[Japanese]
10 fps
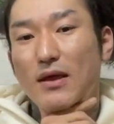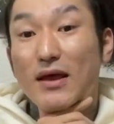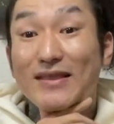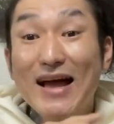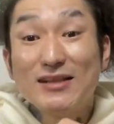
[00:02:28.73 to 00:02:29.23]

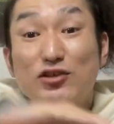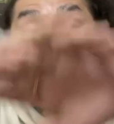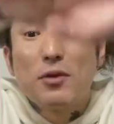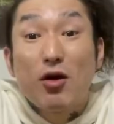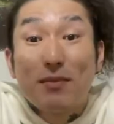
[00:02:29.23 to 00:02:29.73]
誕生
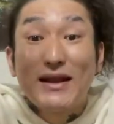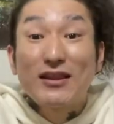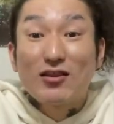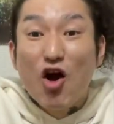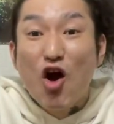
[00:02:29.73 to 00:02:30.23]
日おめで
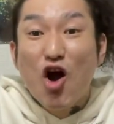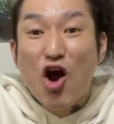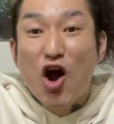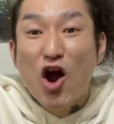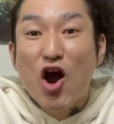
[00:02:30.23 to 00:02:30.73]

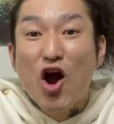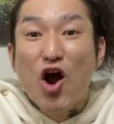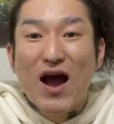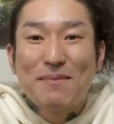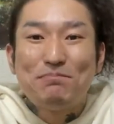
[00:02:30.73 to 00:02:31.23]
とう
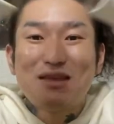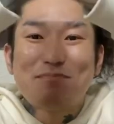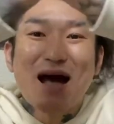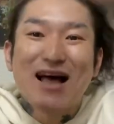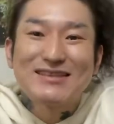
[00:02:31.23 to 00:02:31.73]

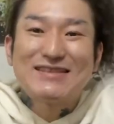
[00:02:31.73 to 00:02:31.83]
ハッピーバース